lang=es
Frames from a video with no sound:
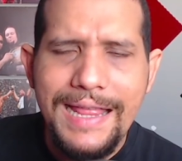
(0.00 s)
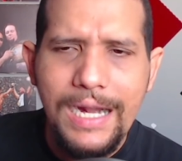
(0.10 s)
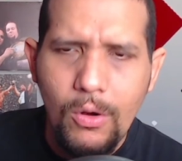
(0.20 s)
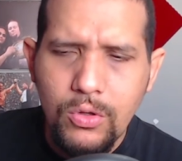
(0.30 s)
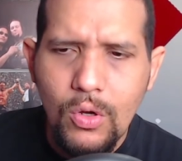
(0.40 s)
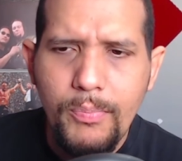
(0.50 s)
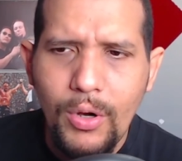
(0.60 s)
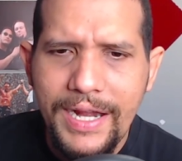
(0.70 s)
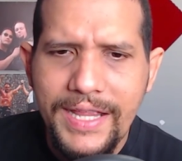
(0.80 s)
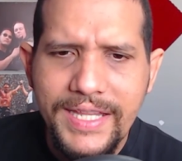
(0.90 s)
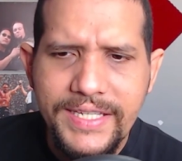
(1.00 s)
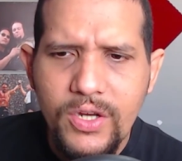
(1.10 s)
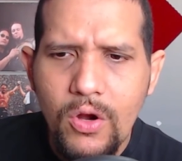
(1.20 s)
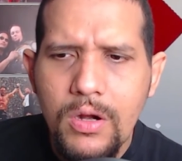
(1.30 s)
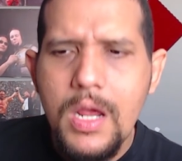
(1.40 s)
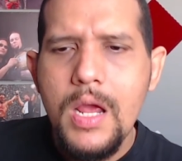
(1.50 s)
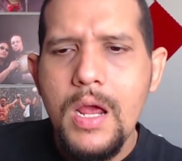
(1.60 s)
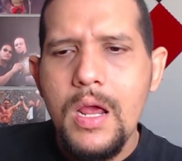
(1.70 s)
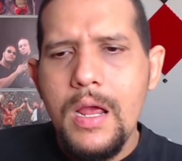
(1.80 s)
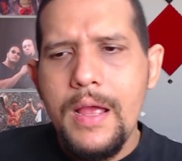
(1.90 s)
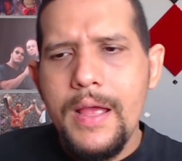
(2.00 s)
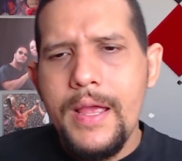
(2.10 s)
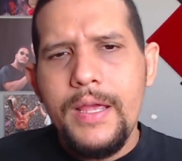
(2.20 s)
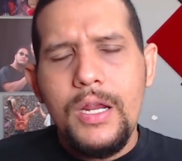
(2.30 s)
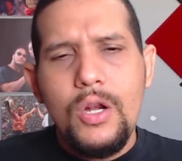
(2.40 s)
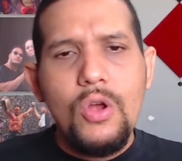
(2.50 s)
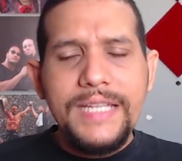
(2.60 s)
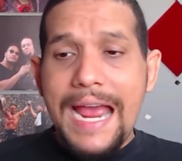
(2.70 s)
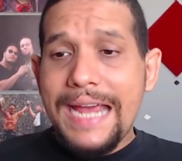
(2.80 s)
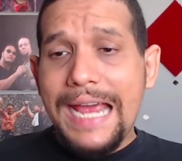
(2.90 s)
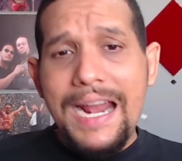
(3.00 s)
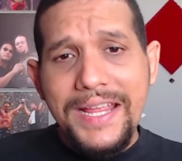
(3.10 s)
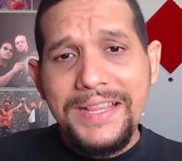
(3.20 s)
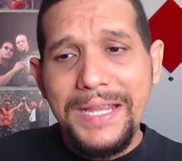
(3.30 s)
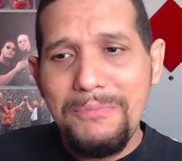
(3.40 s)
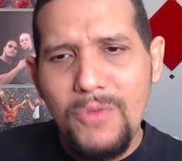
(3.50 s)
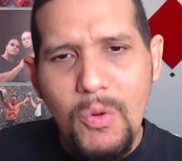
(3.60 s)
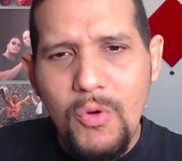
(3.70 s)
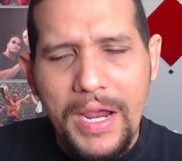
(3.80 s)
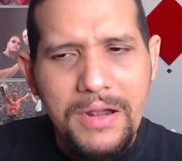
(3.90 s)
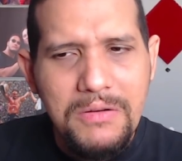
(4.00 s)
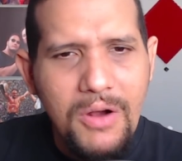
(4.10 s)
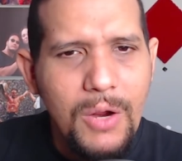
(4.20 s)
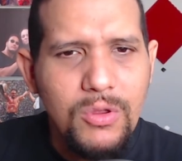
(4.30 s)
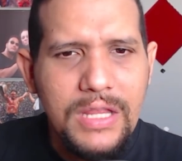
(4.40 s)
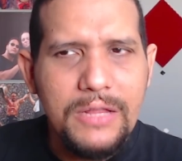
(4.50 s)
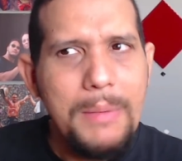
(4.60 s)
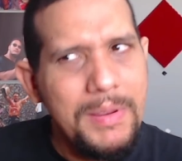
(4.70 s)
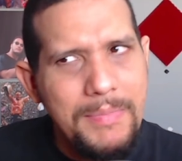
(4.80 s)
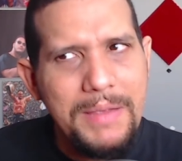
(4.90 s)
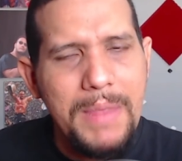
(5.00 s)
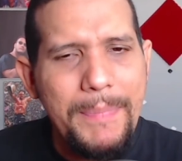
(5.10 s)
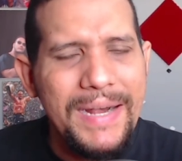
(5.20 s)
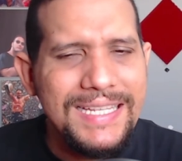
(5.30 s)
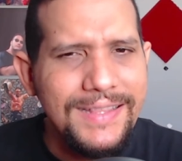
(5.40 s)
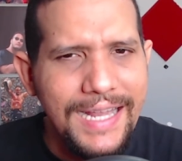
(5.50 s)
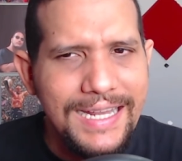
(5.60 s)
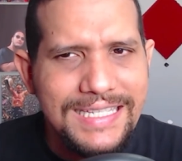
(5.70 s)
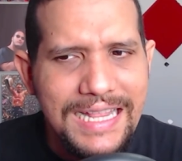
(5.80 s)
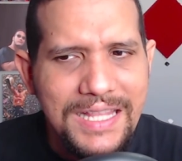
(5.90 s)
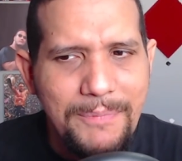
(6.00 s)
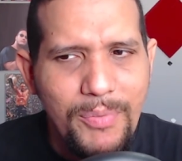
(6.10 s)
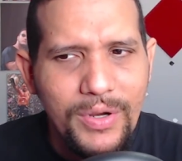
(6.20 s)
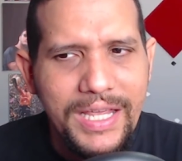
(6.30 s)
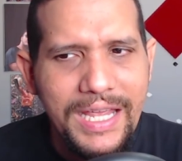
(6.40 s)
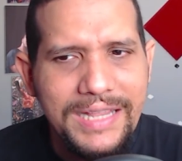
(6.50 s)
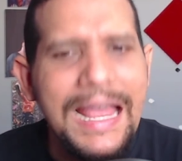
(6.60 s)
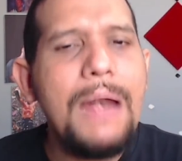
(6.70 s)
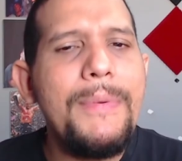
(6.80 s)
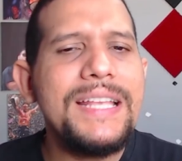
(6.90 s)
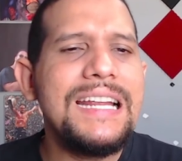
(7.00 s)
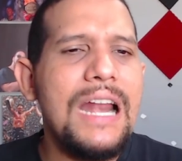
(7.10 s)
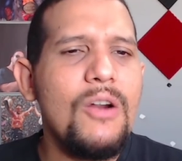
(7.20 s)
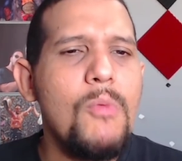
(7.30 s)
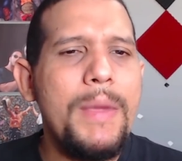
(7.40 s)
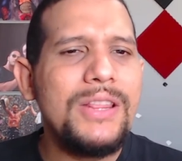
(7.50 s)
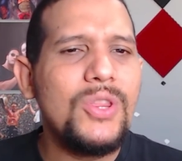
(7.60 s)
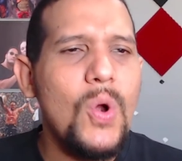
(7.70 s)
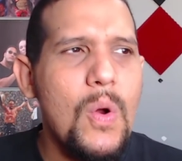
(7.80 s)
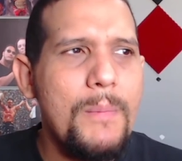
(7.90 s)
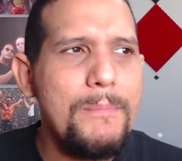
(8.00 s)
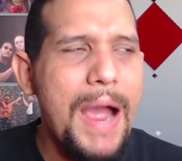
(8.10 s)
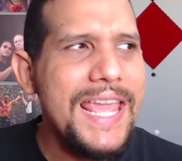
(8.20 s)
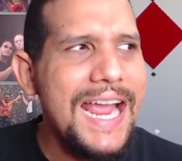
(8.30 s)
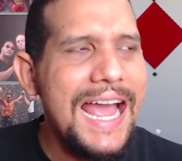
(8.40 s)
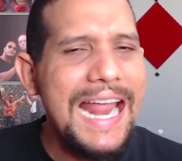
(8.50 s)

derrotó por rendición. No sé, a la gente como que no le gusta esto. A mí me, parece interesante porque tal vez en algún momento va a llegar